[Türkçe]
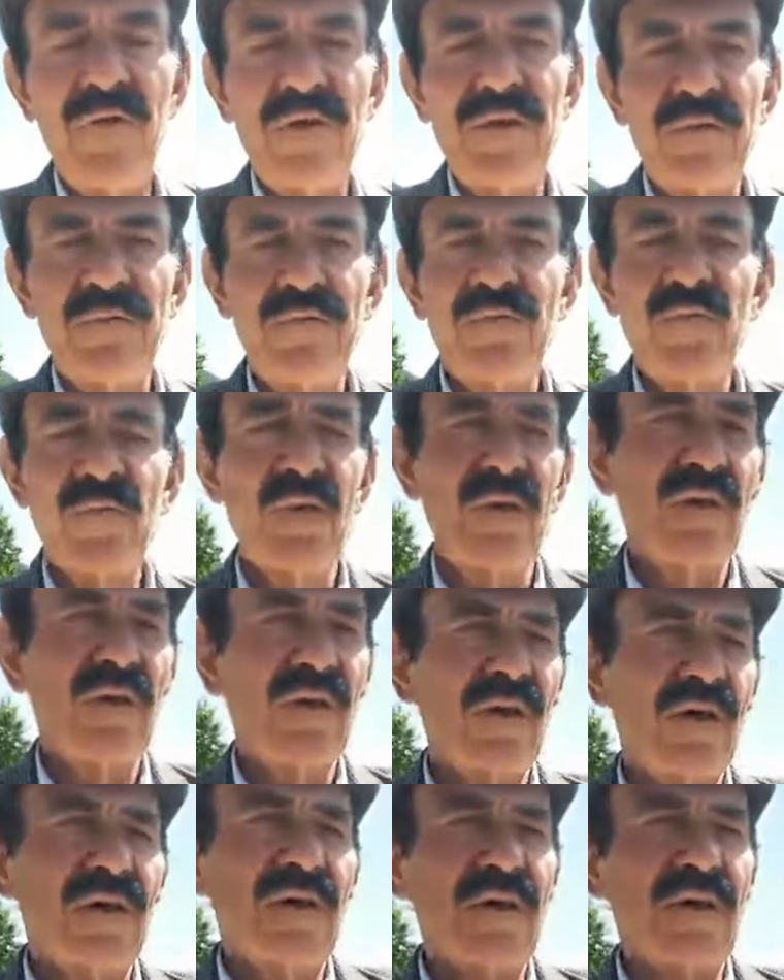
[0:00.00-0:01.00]
Efendim.
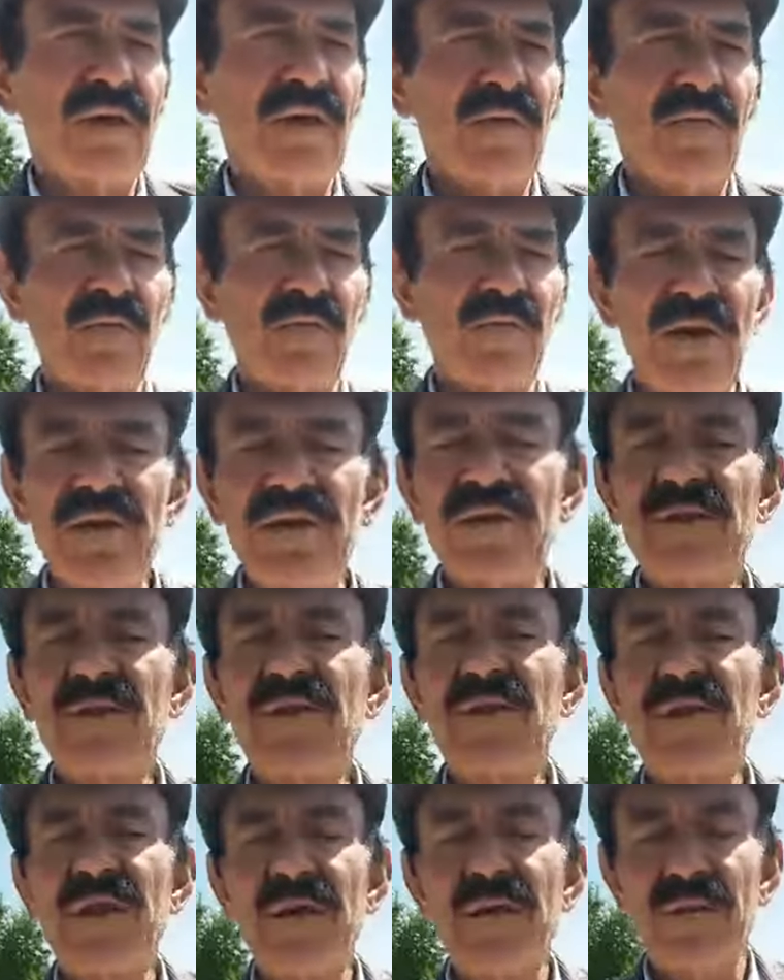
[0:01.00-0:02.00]
Ben
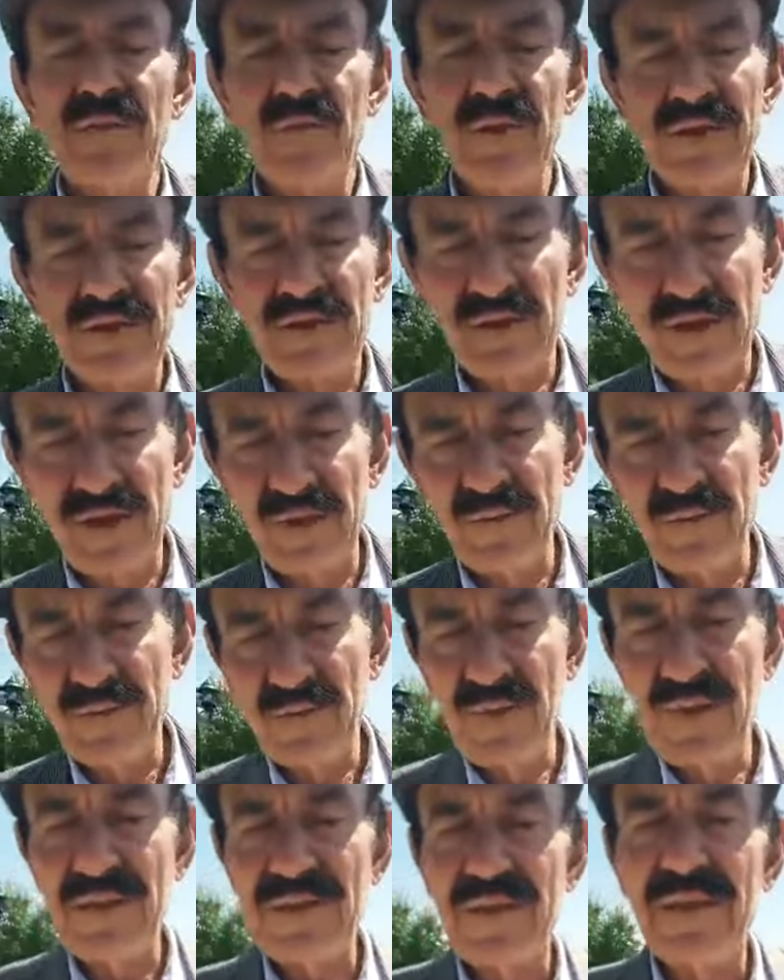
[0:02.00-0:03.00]
kitap ben
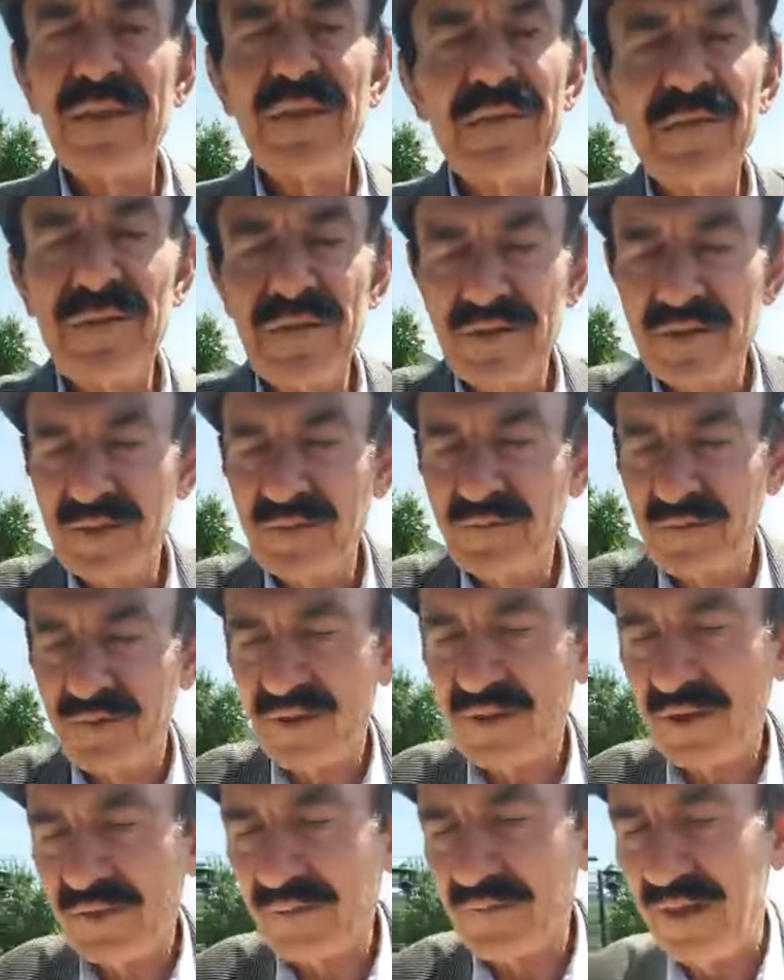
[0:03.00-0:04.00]
kitabımda sana verdiğim
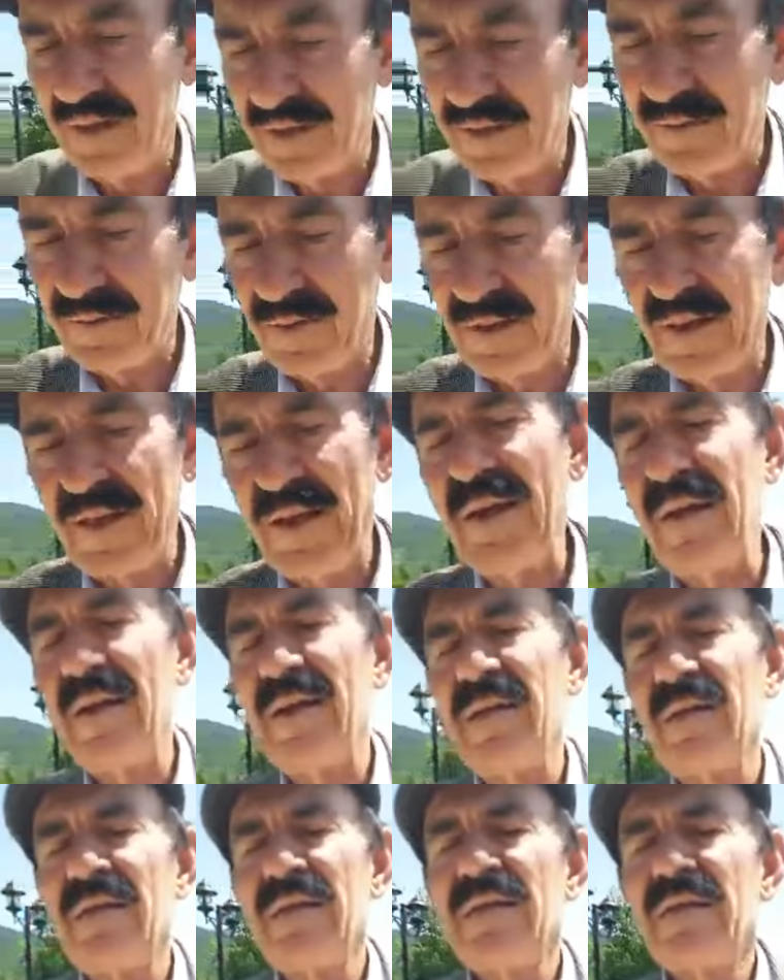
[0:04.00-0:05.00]
kitapta evet. da bile
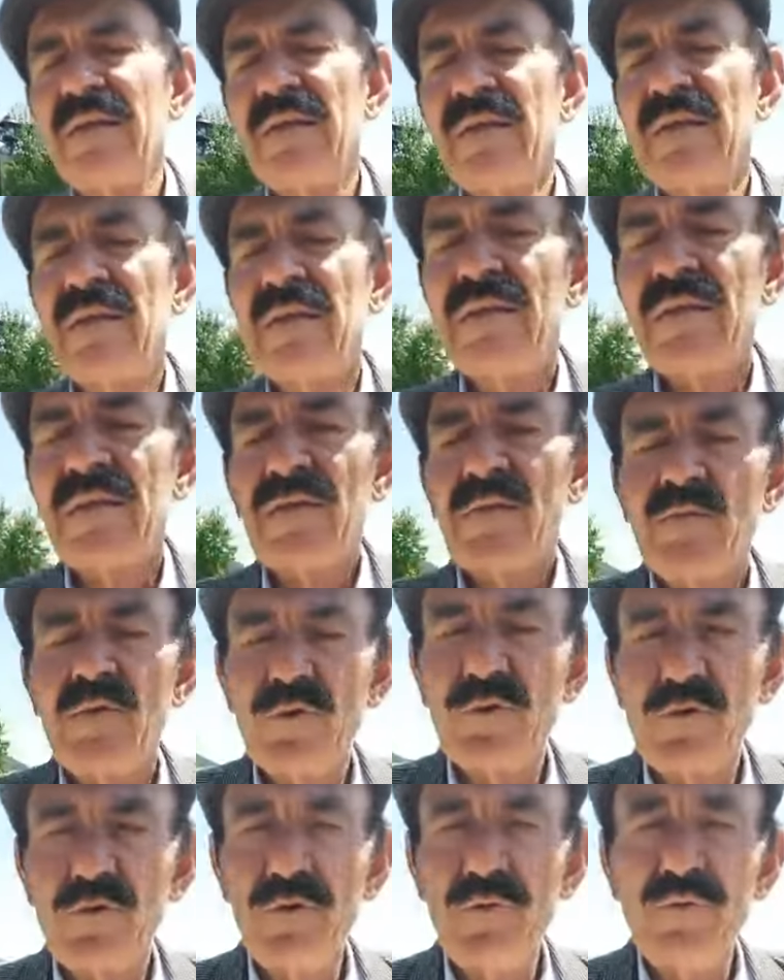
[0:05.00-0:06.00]

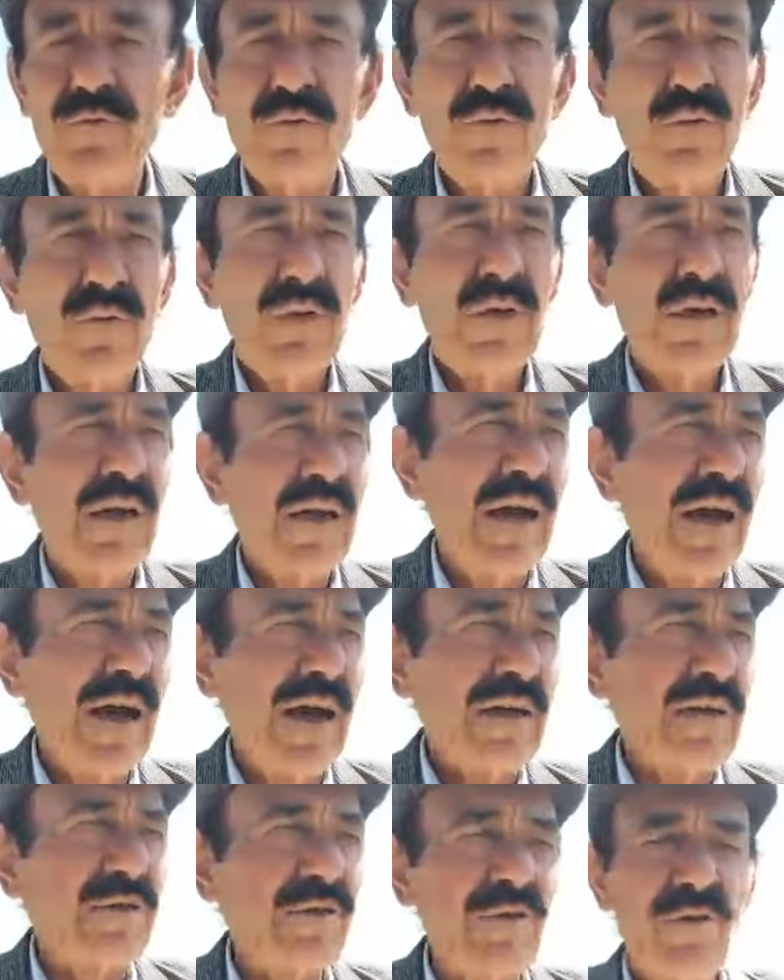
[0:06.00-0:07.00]
bütün
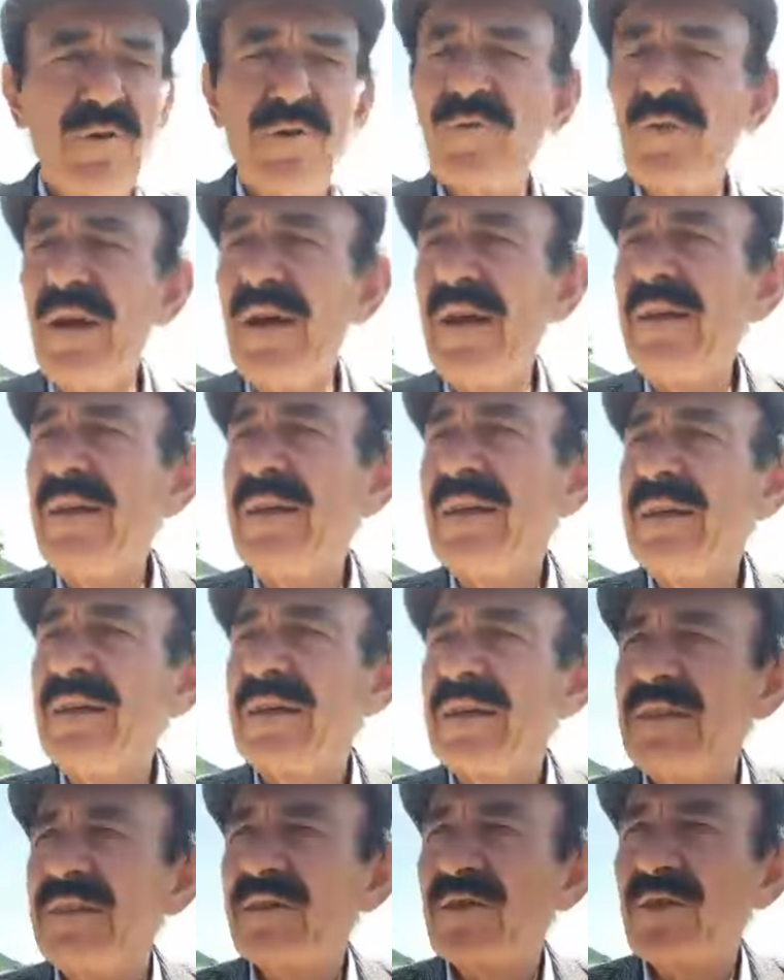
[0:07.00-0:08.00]
her köyden
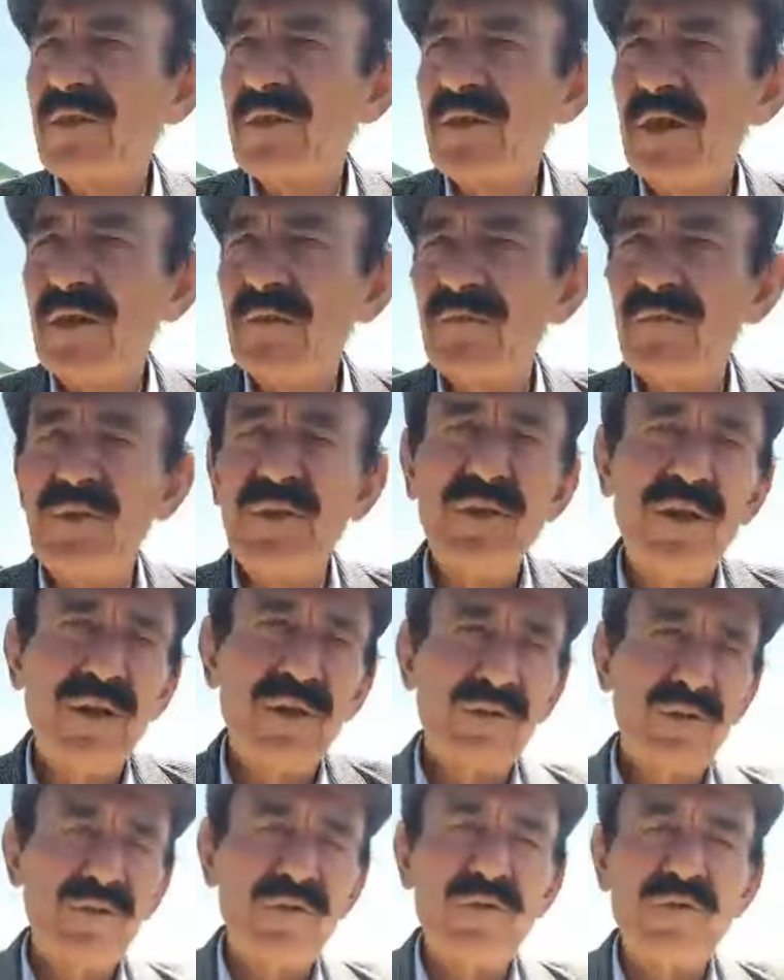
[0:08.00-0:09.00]
çıkan
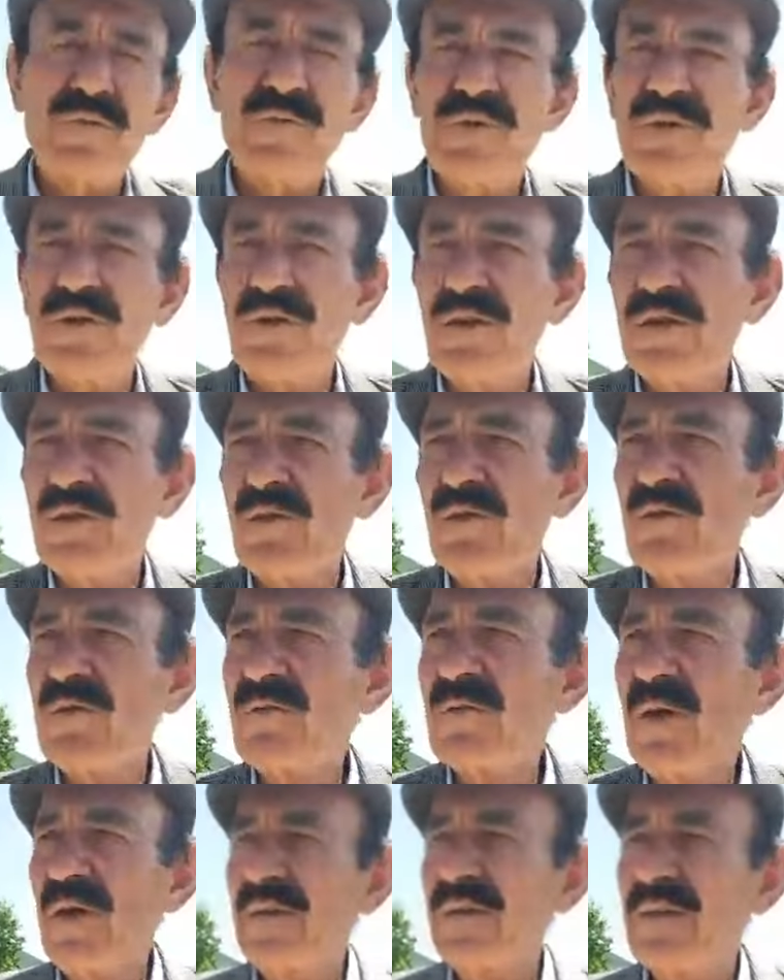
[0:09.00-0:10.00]
1600,
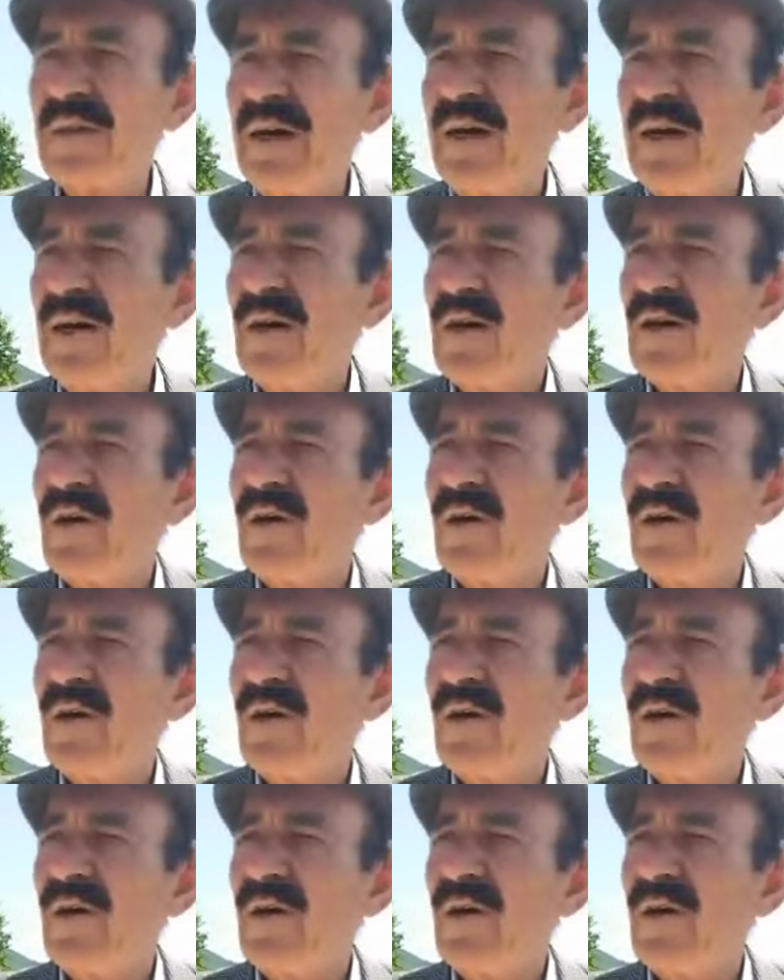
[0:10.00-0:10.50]
1700 hatta